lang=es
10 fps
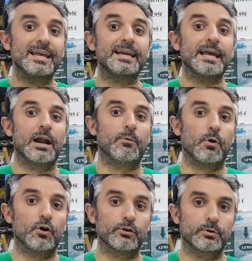y que a lo
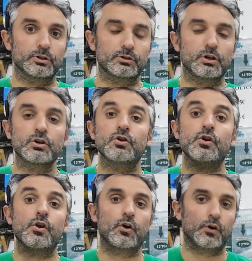mejor vosotros
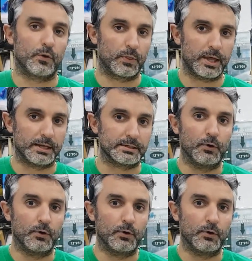no conocéis?